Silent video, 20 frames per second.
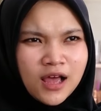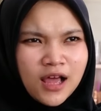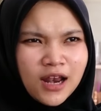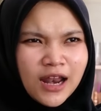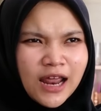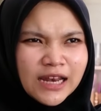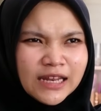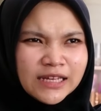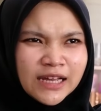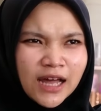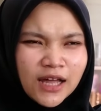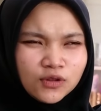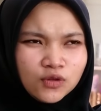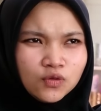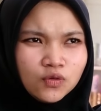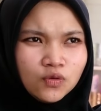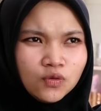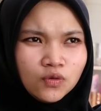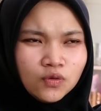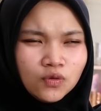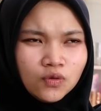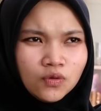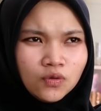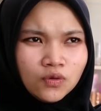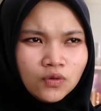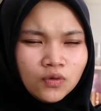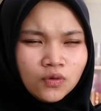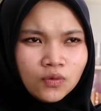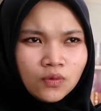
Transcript: Lali gak tuku.